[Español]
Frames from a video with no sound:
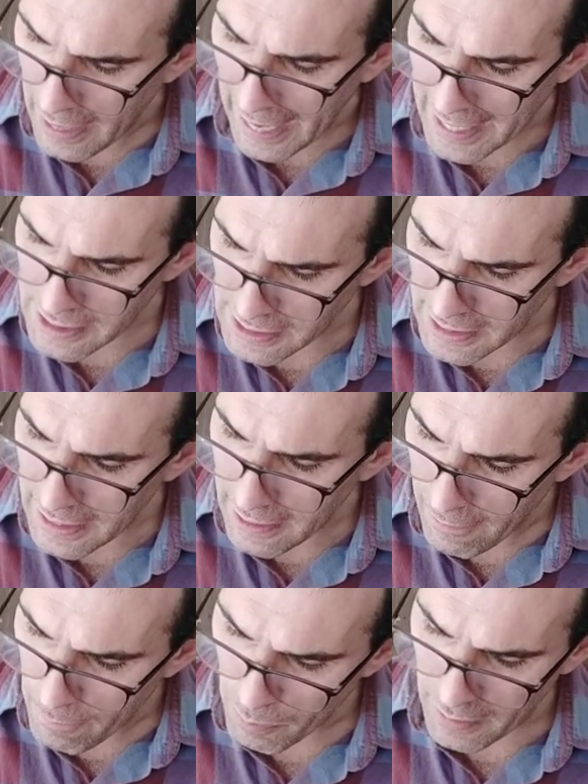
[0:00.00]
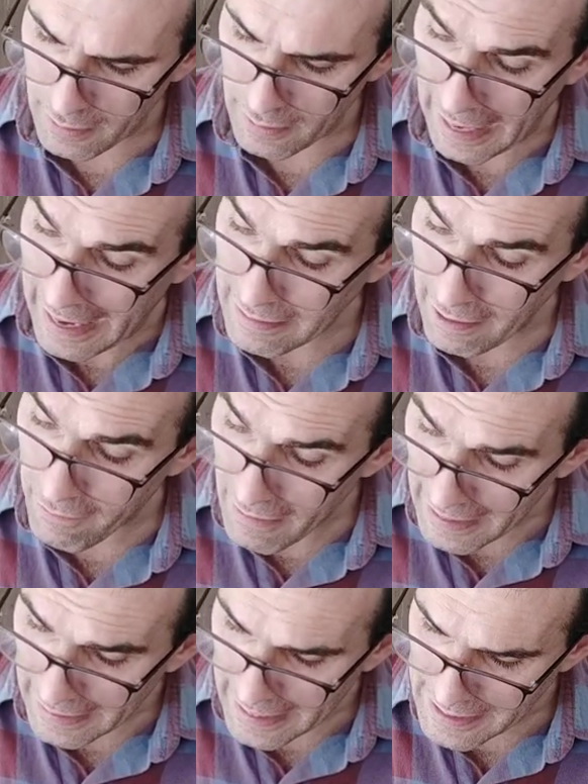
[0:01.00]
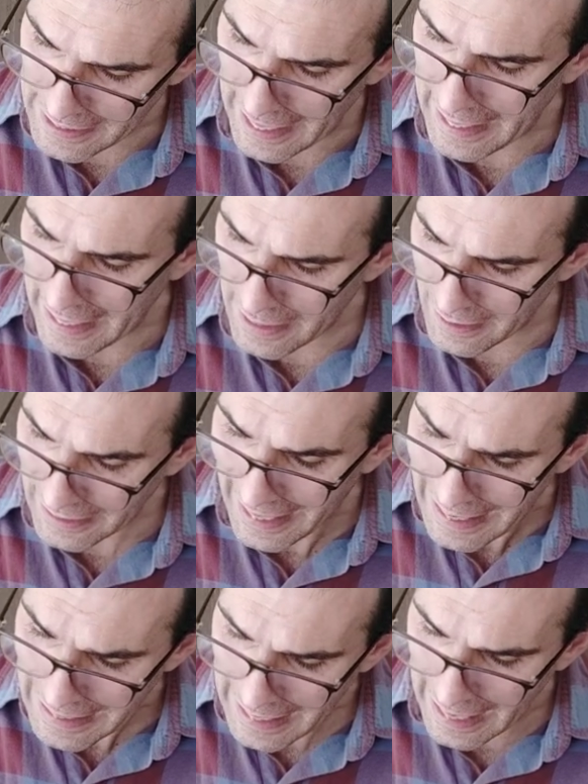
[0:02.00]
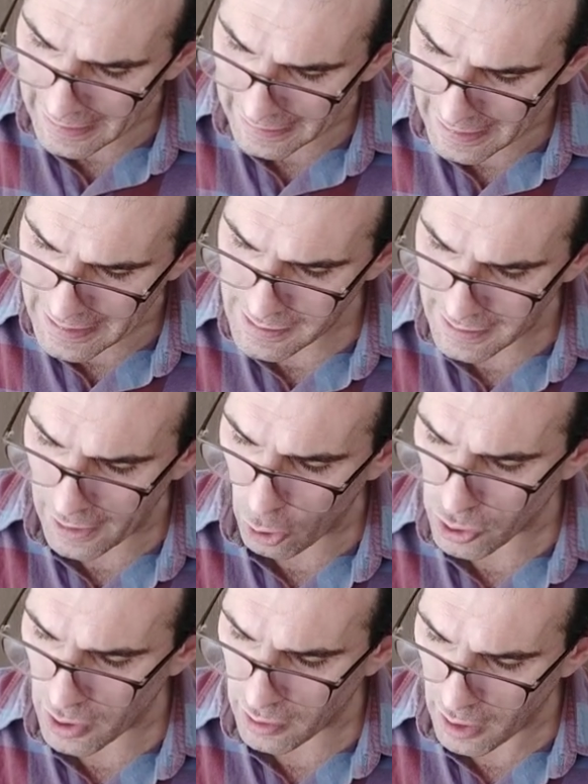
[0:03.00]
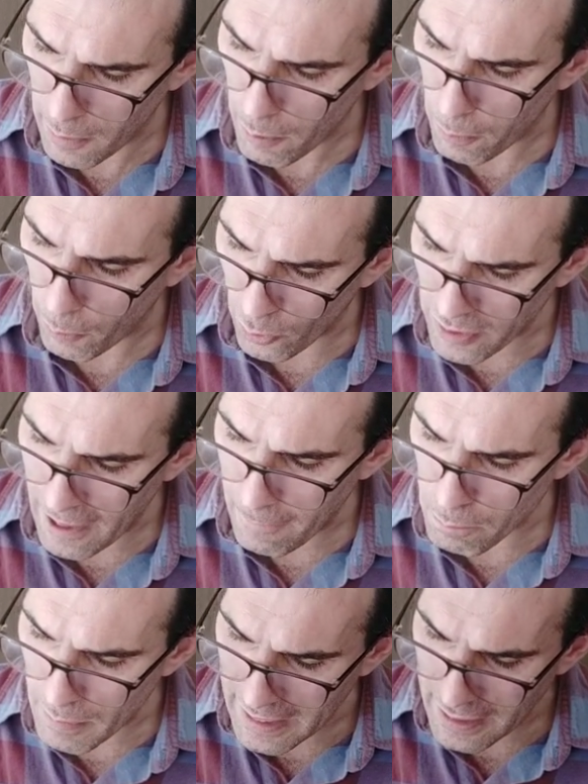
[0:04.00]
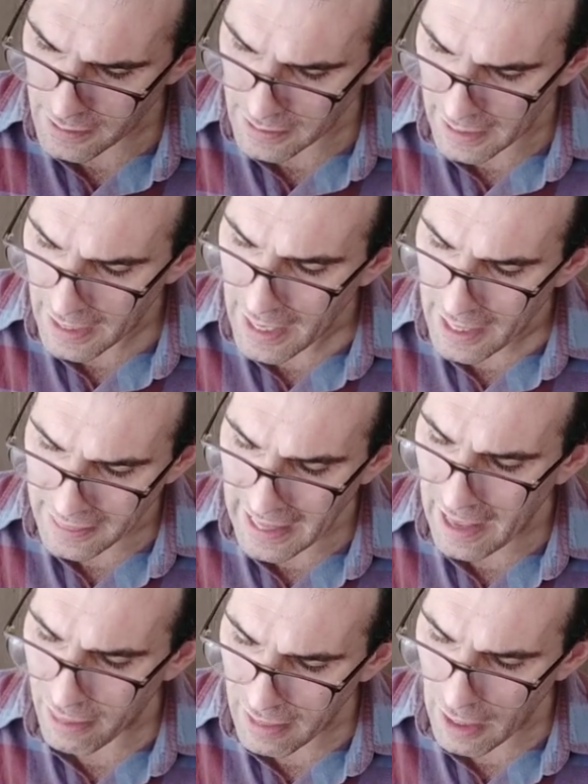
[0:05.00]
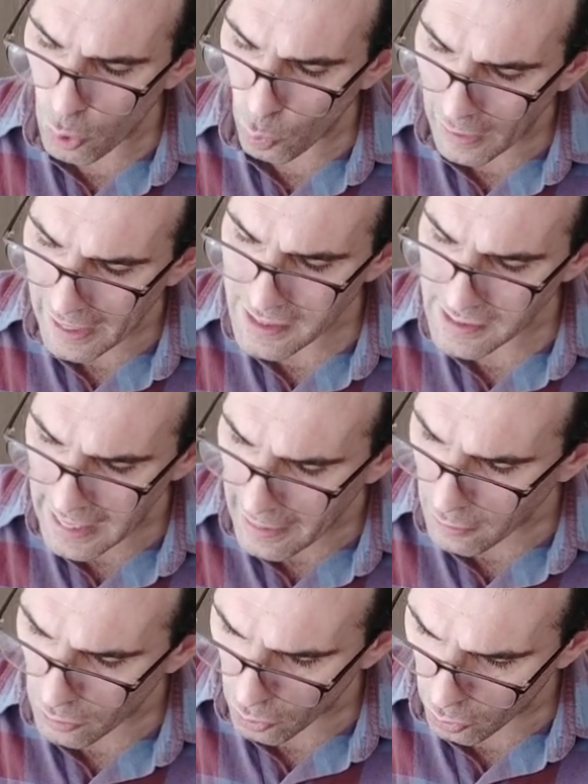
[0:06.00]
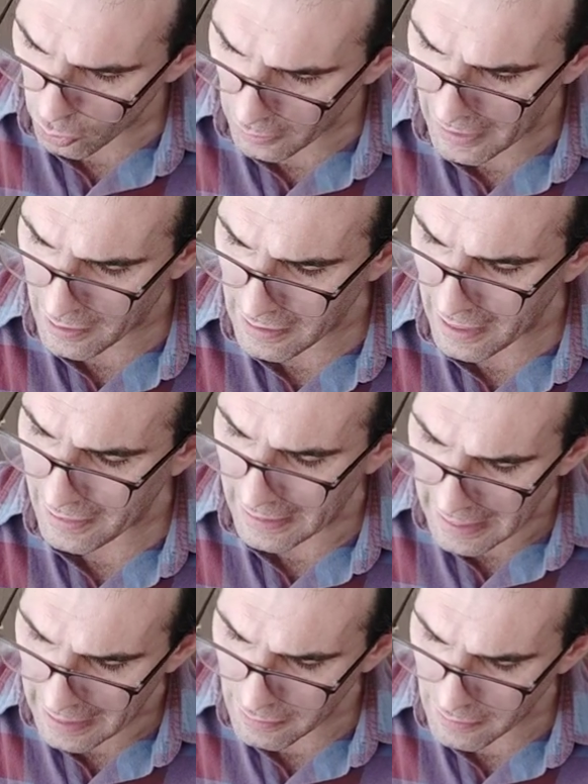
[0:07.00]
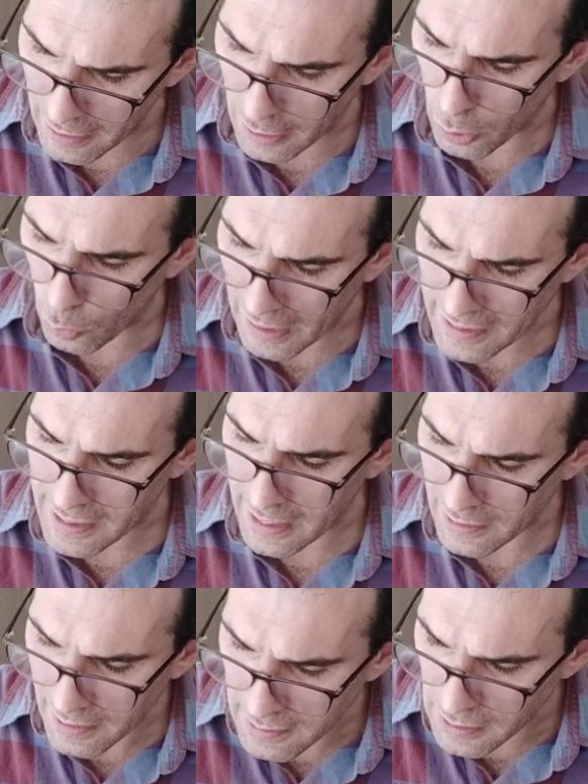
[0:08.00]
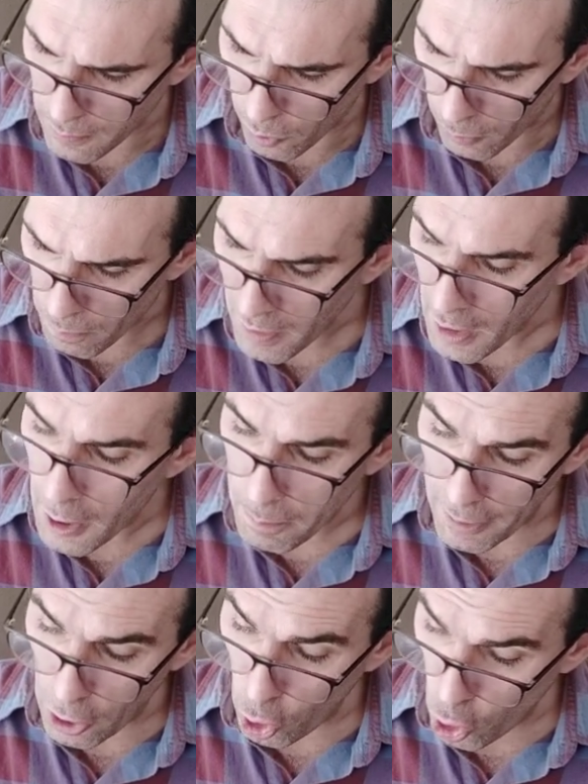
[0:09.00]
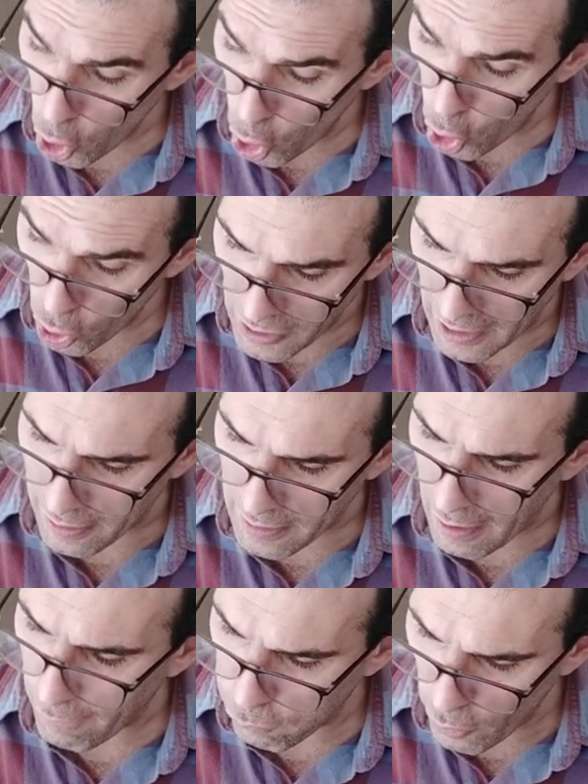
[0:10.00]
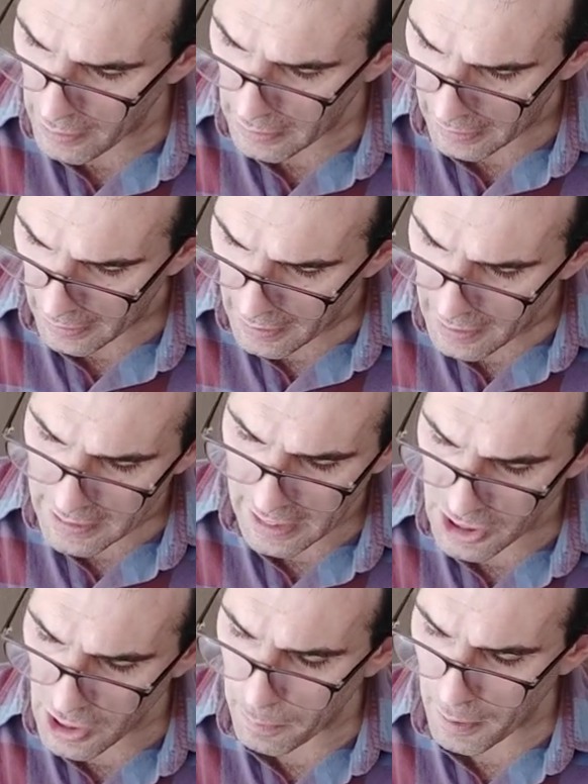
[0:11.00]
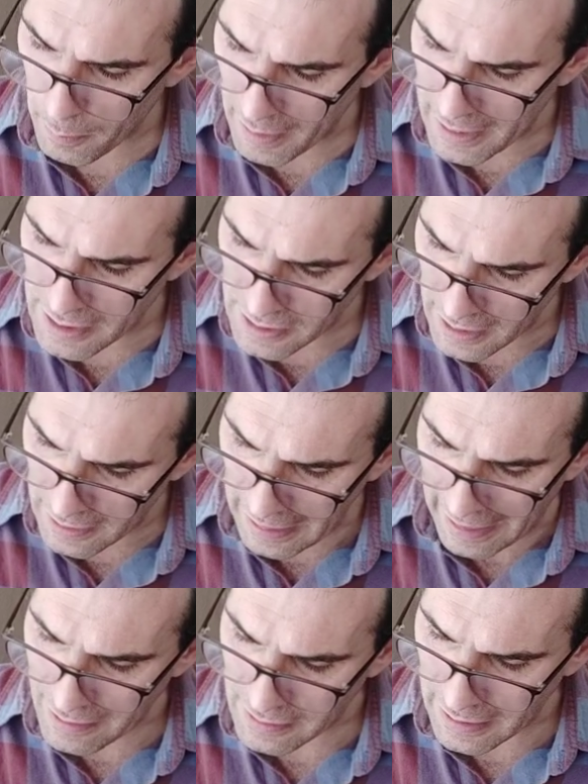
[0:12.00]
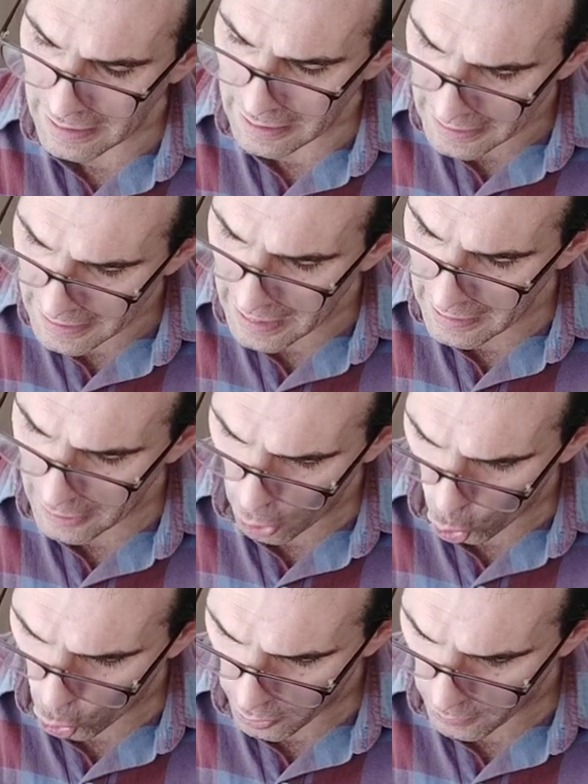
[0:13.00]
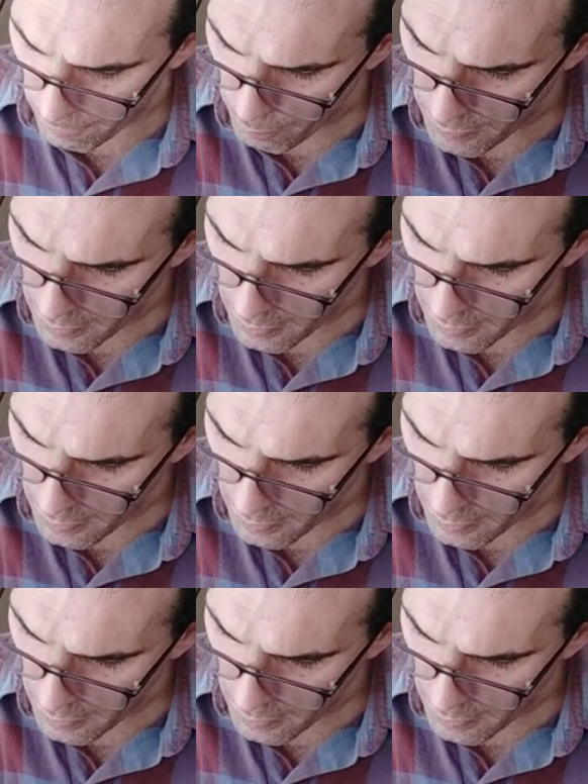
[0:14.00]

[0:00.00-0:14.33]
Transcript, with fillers: Así, mm, estas varas eran tan largas que los extremos podían verse desde el lugar santo que está delante del lugar santísimo, pero no desde afuera, y allí permanecen hasta el día de hoy.